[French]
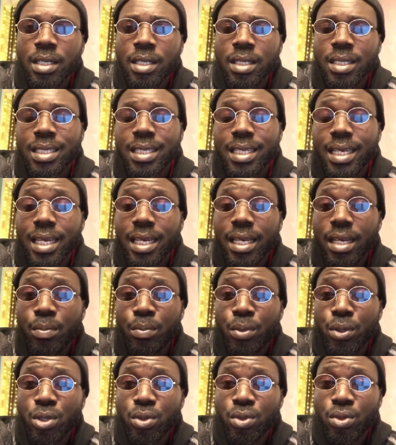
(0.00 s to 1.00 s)
C'est
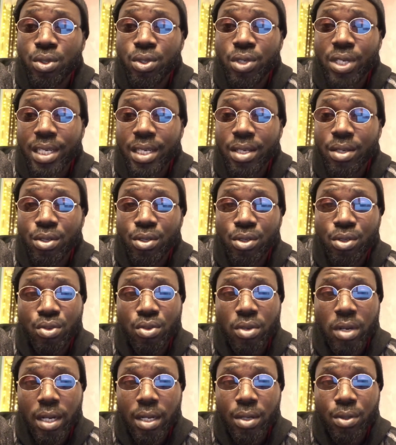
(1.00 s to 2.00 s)
pour ce sujet que je suis
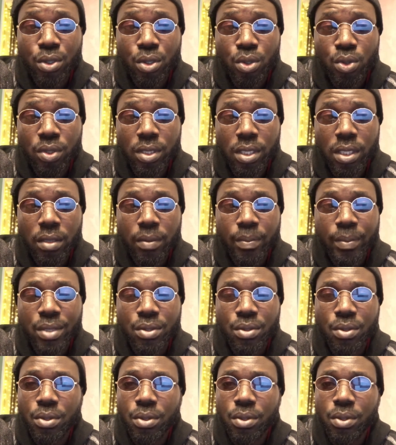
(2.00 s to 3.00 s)
là aujourd'hui parce
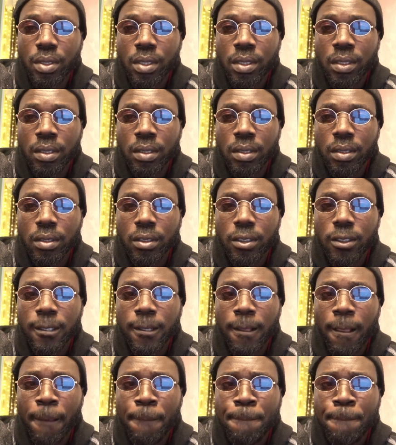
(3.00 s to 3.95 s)
que euh,